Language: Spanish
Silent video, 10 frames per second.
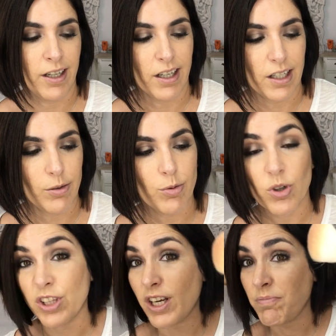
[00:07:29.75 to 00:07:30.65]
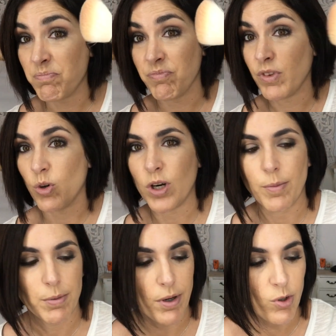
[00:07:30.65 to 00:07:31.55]
el California con
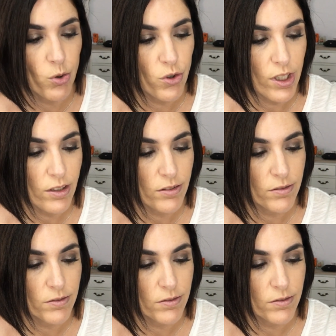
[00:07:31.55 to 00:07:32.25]
la misma brocha.